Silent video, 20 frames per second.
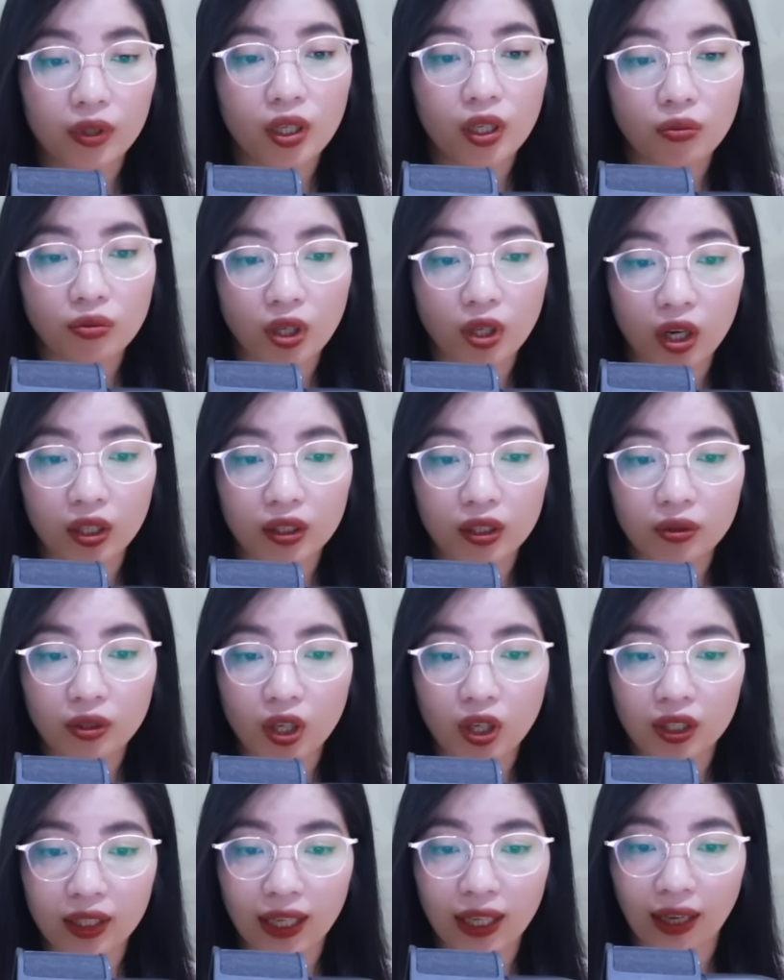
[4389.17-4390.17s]
Không có đâu
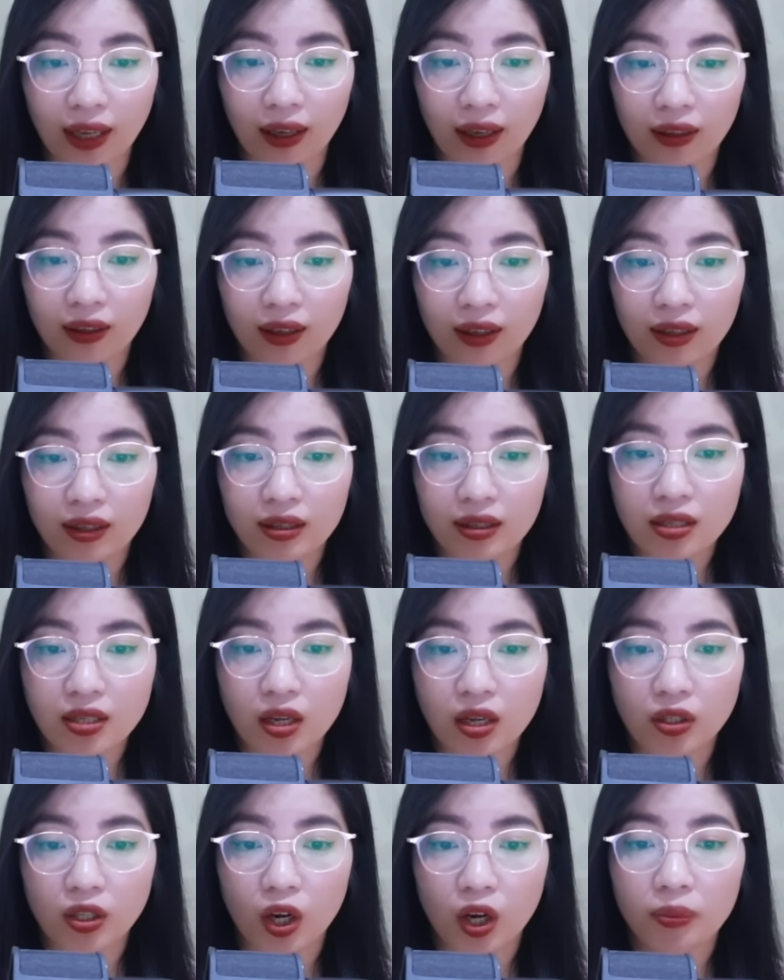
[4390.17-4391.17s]
con à,
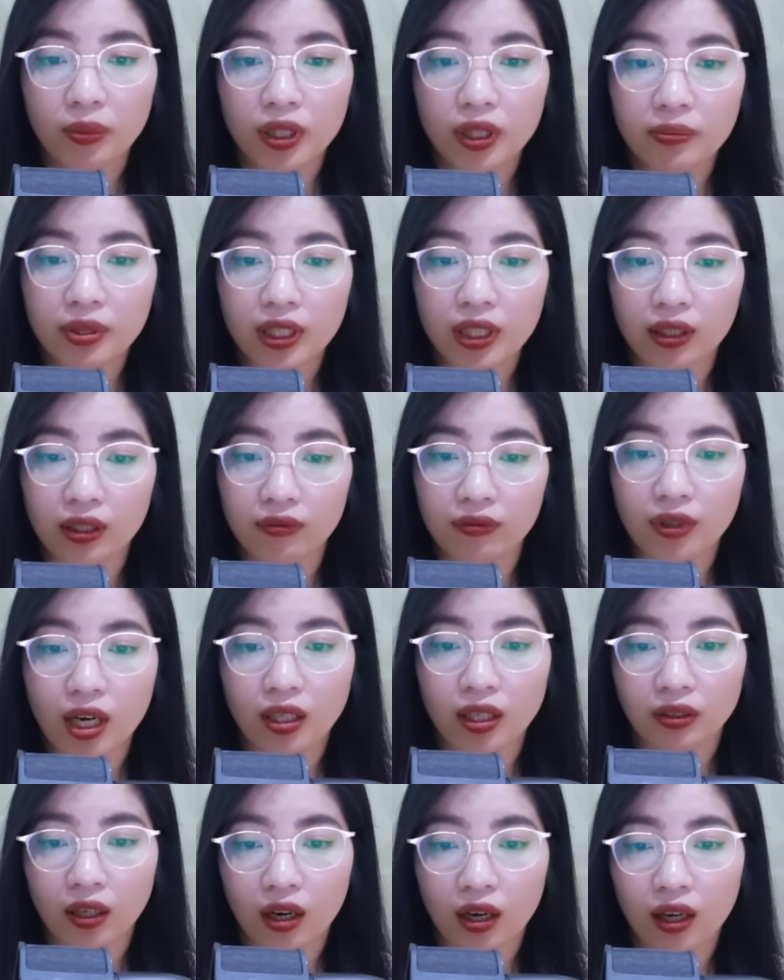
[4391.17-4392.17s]
do nó mới bị
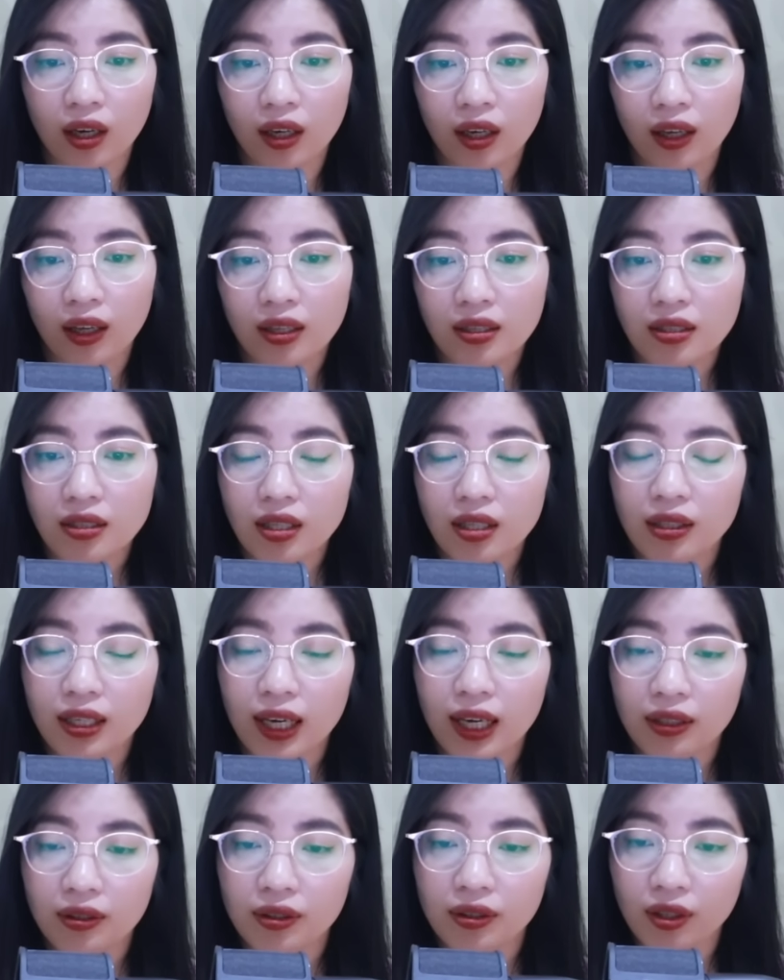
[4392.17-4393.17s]
vợ nó dẫn
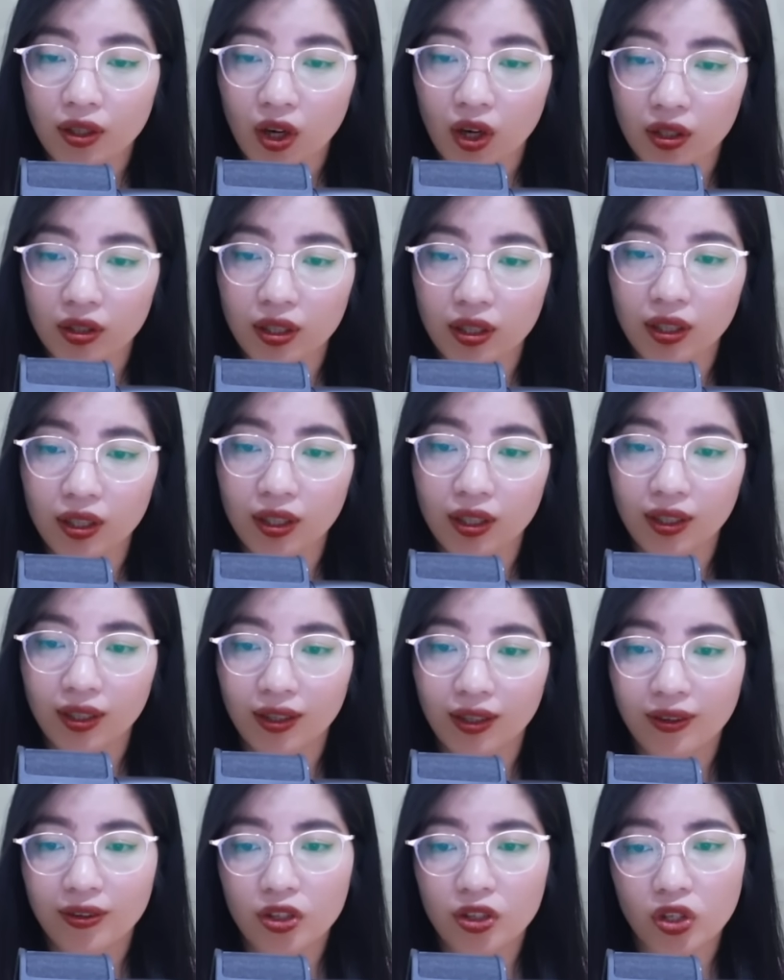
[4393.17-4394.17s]
hai đứa con đi,
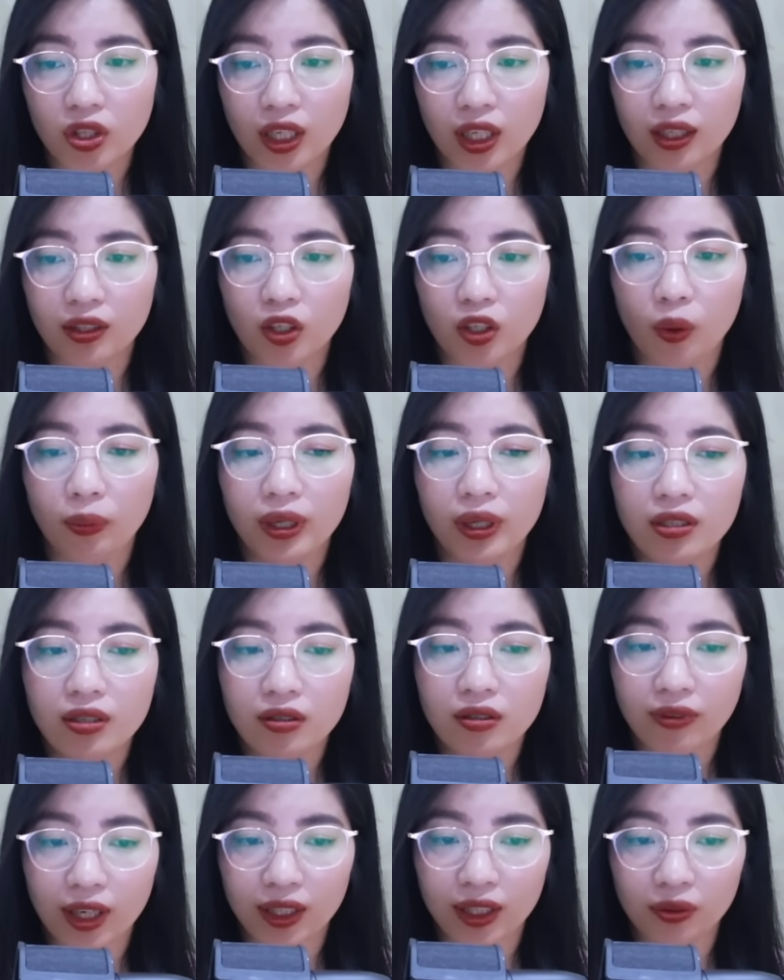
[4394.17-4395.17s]
cho nên nó mới
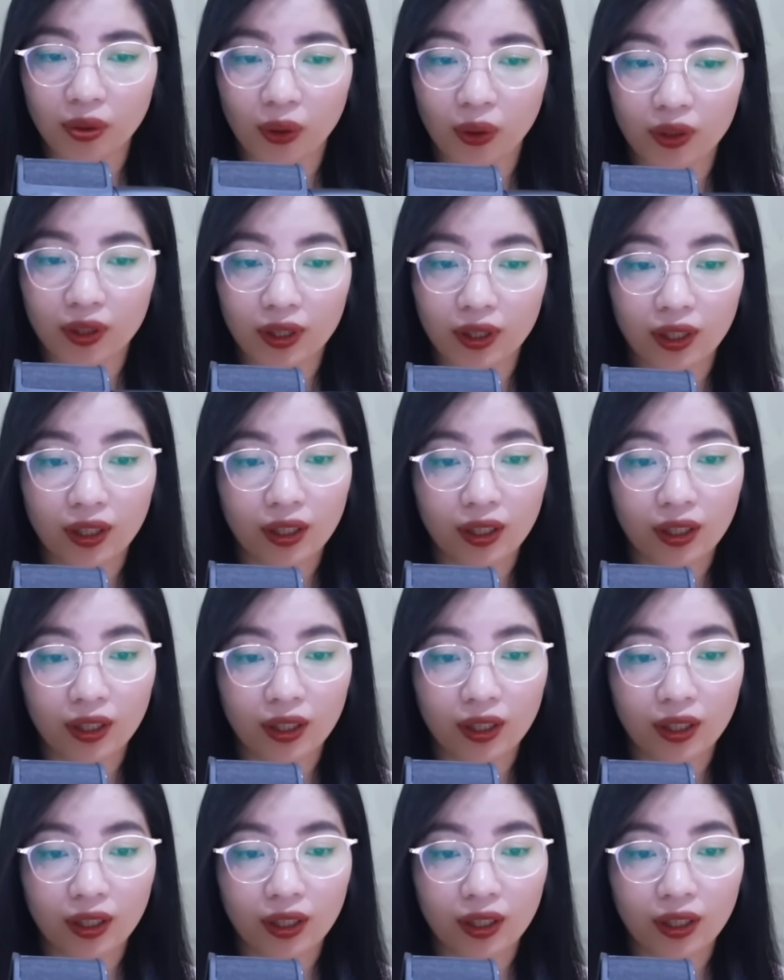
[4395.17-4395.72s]
như vậy thôi.